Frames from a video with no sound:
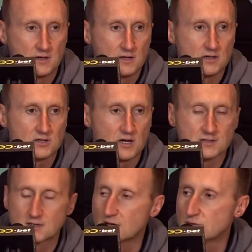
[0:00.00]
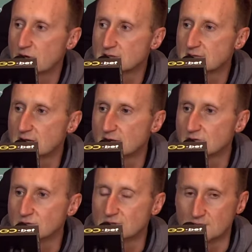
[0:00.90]
jeszcze raz gratulacje dla
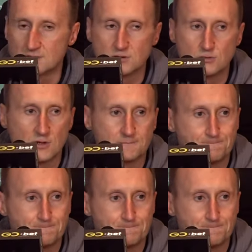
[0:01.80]
drużyny. Dziękuję.